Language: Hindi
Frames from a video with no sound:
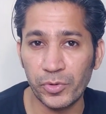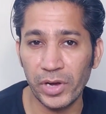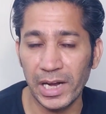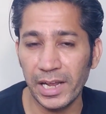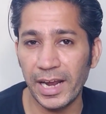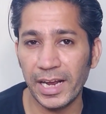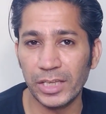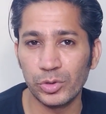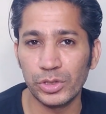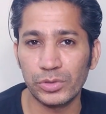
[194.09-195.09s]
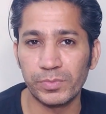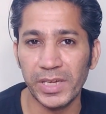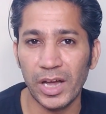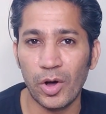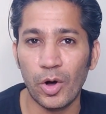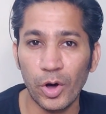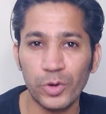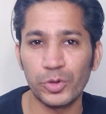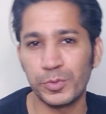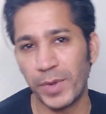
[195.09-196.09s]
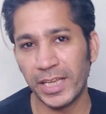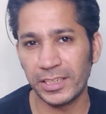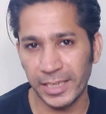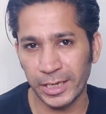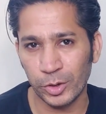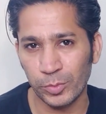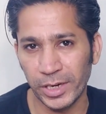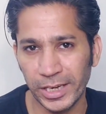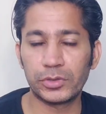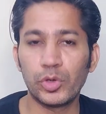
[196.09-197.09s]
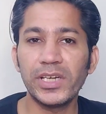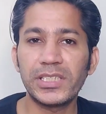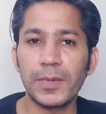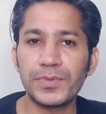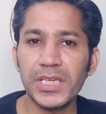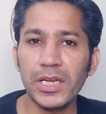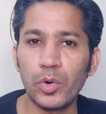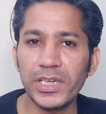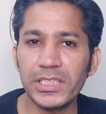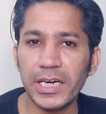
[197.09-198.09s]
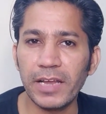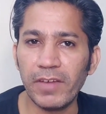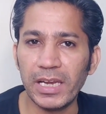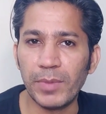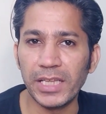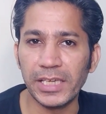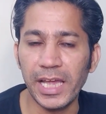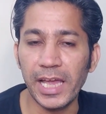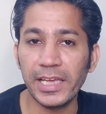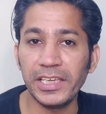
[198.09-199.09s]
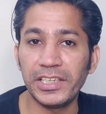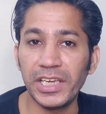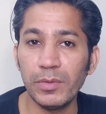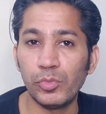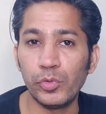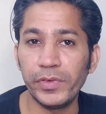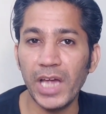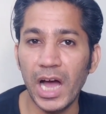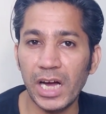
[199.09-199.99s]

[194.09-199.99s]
ट्रेलर आएगा तो इसमें और कुछ बेहतर देखने को मिलेगा क्योंकि सबसे नोटिस करने वाली बात यह है कि ये मूवी